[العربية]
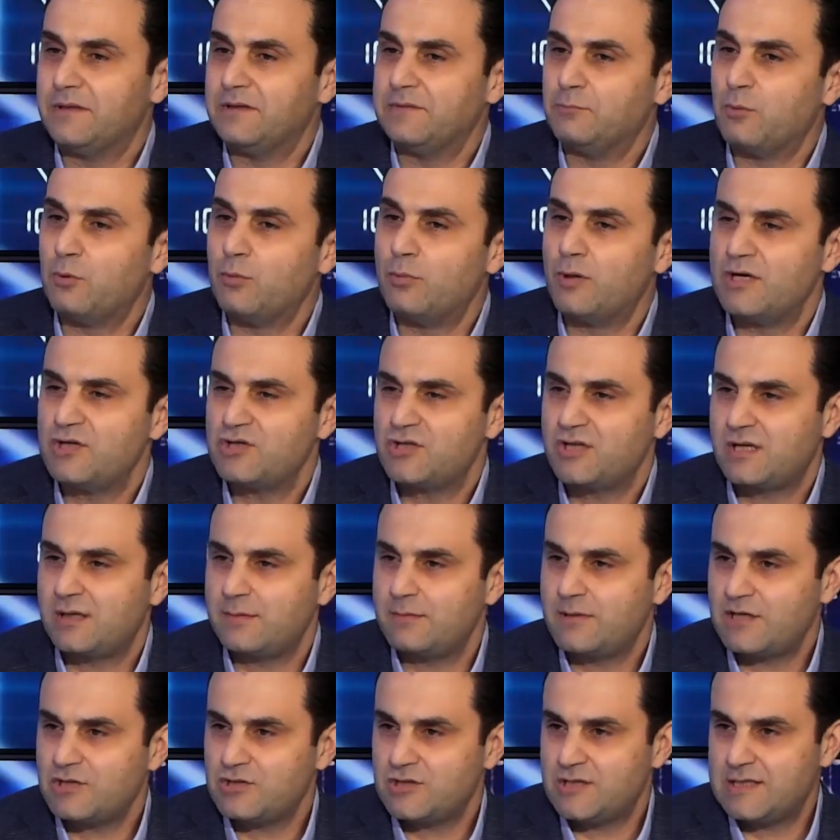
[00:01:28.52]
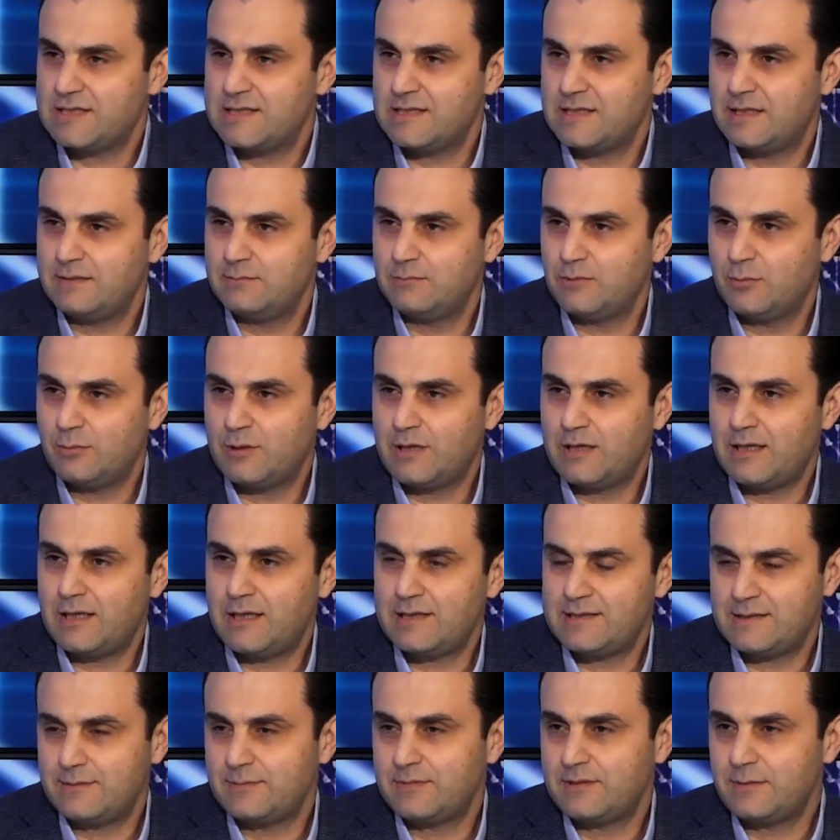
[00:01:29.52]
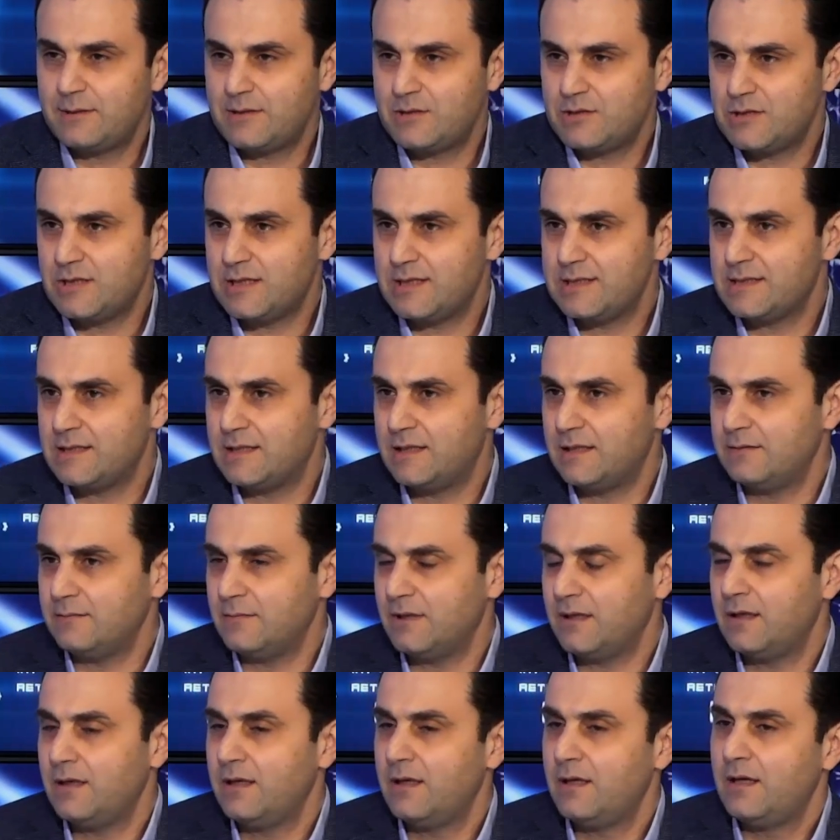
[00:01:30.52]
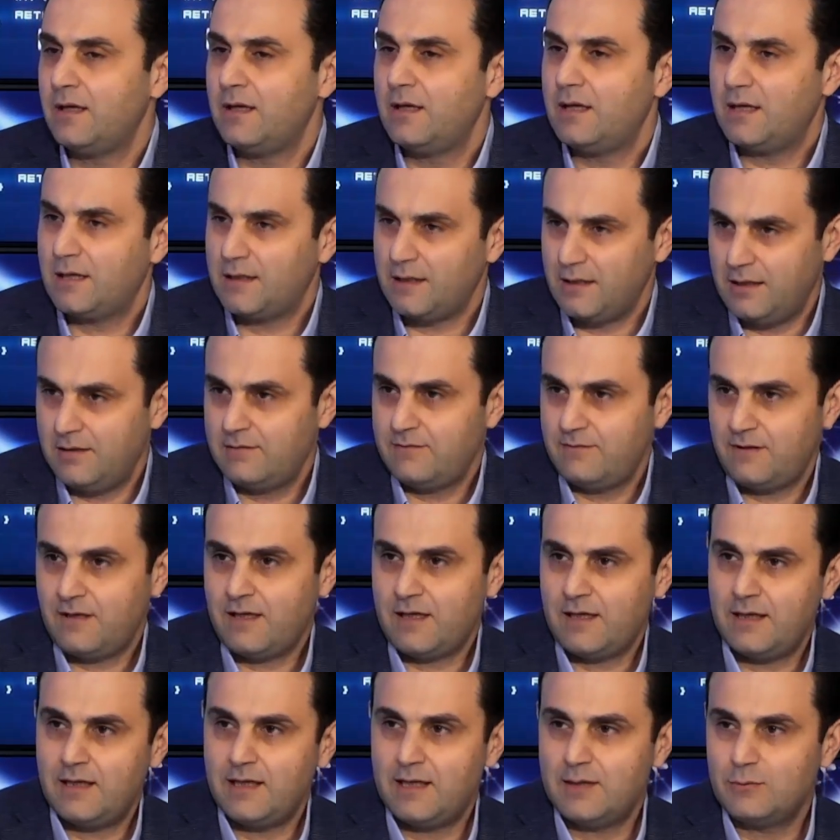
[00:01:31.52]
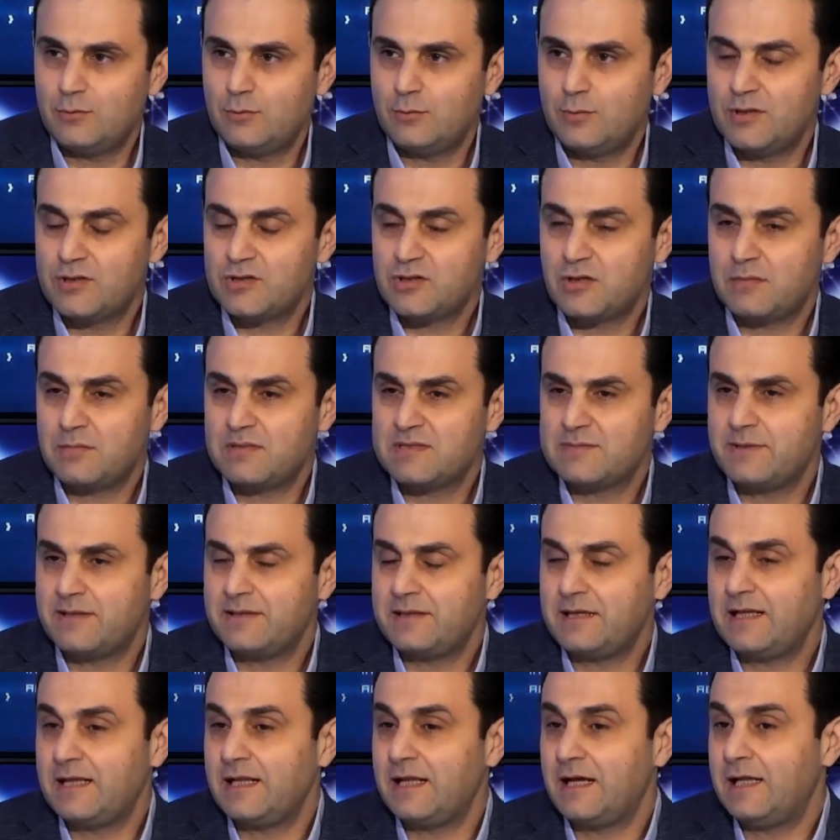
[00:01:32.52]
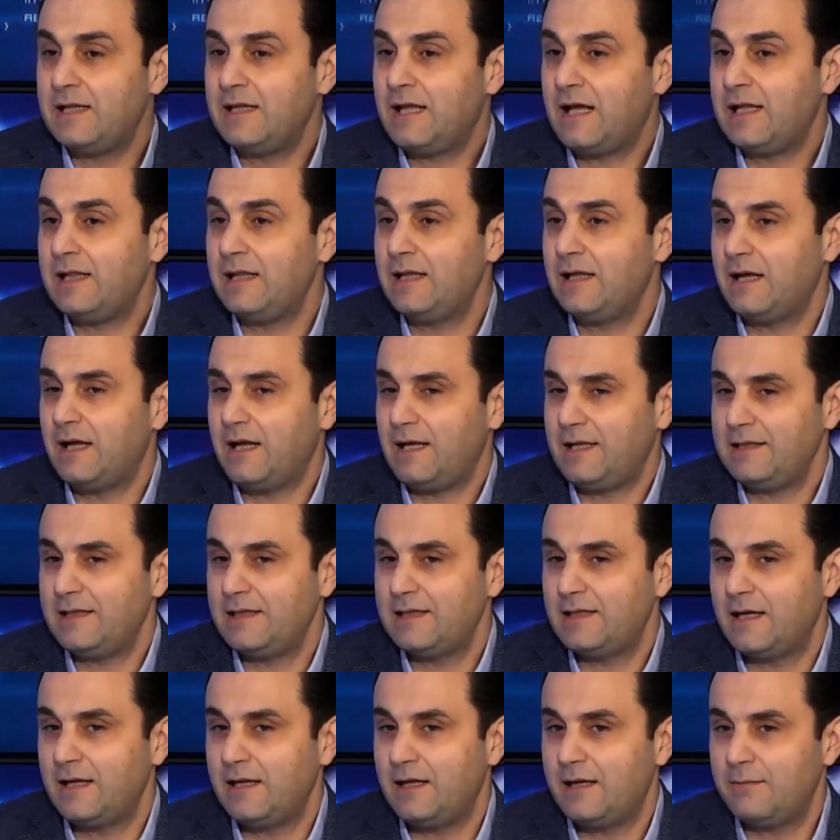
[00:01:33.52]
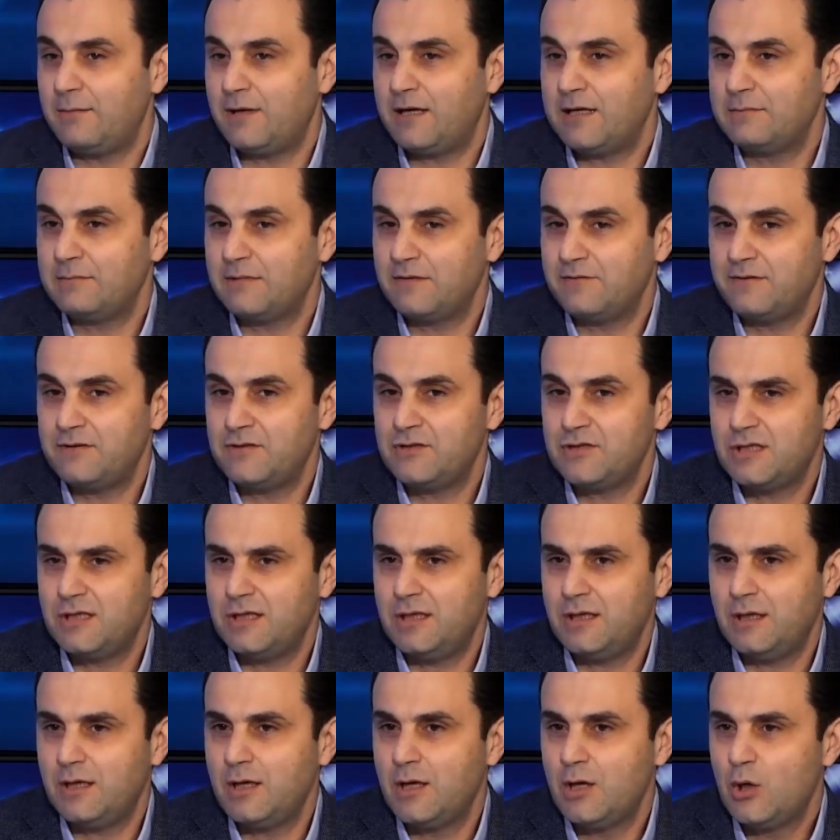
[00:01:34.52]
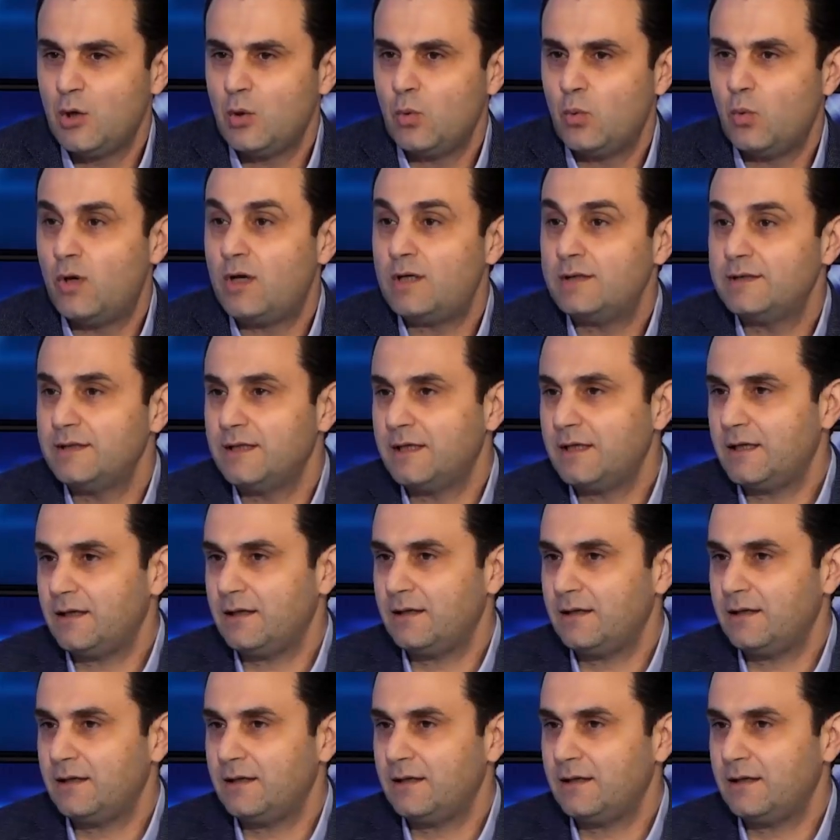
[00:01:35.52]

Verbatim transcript: مباشره مع الجهاز الهضمي ومع العصب تبع الجهاز نعم. الهضمي اكيد في علاقه مباشره بس بعتقد لهذا الحد هلا بعد ما في شيء واضح